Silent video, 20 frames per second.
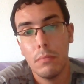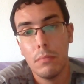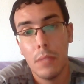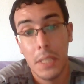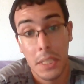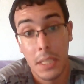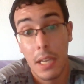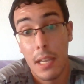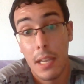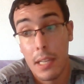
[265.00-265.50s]

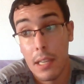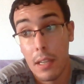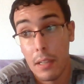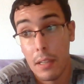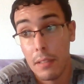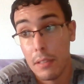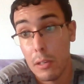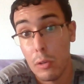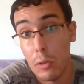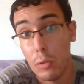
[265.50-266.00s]
Es que hay que
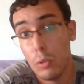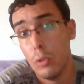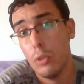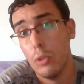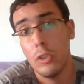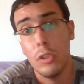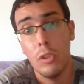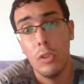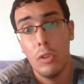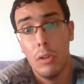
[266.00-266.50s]
decirlo
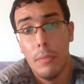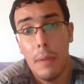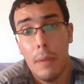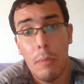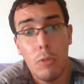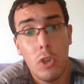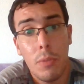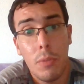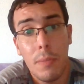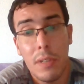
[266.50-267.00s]
todo. Si no,
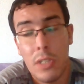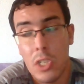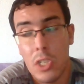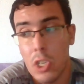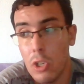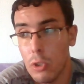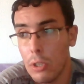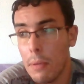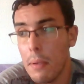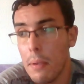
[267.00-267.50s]
vamos a,
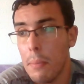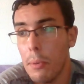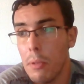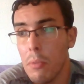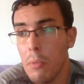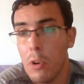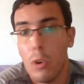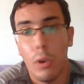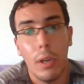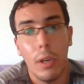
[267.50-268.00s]
si no también
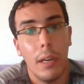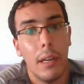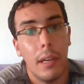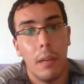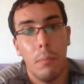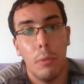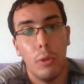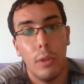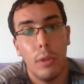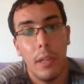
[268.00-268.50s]
podemos coger el
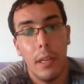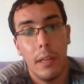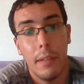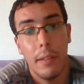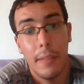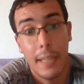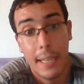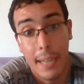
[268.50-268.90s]
ejemplo de,